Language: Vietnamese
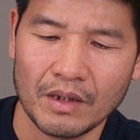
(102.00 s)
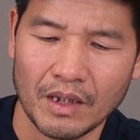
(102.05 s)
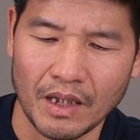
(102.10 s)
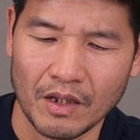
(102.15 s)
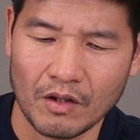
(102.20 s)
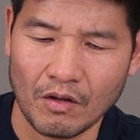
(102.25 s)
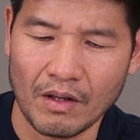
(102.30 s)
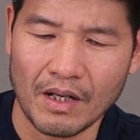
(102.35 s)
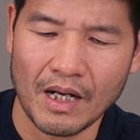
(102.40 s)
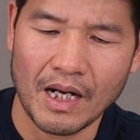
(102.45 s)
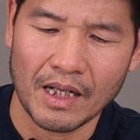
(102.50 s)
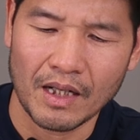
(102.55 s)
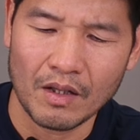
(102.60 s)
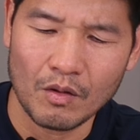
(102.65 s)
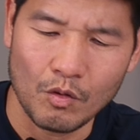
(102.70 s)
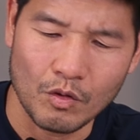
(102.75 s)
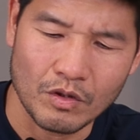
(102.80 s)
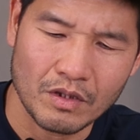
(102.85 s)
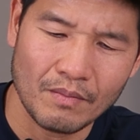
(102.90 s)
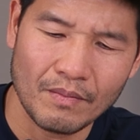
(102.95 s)
thì rõ ràng
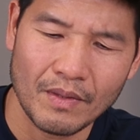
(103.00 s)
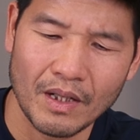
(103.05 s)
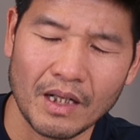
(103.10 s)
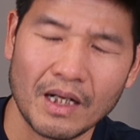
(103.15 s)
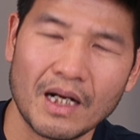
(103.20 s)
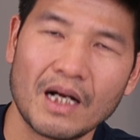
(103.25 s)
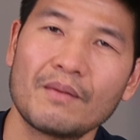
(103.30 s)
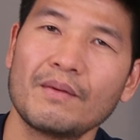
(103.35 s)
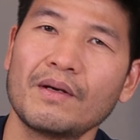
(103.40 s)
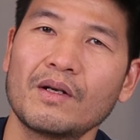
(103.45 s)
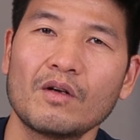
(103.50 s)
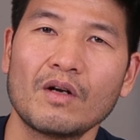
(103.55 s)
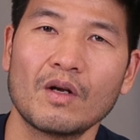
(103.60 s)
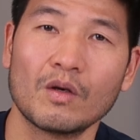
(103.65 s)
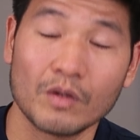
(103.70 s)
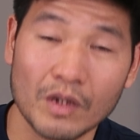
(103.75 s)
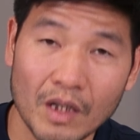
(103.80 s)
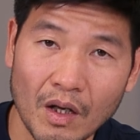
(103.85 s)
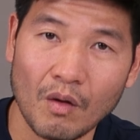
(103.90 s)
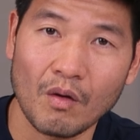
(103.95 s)
cái củ sâm rừng hai bên nó
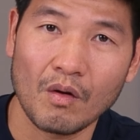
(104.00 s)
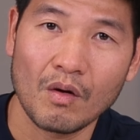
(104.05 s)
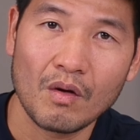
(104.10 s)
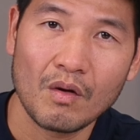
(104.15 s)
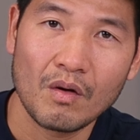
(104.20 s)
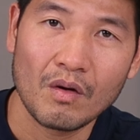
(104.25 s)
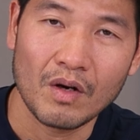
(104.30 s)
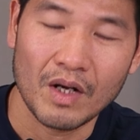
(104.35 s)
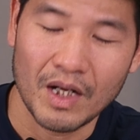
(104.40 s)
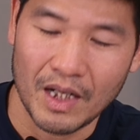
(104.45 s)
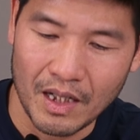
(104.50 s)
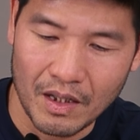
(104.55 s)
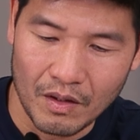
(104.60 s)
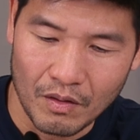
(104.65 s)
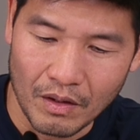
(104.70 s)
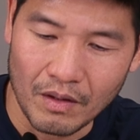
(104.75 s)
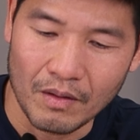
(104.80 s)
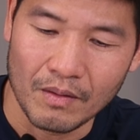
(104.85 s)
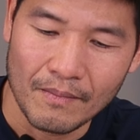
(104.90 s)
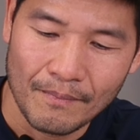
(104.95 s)
đều như nhau, à,
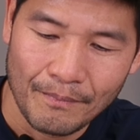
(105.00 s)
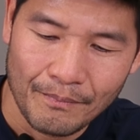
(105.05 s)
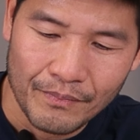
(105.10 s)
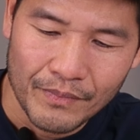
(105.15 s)
đúng không?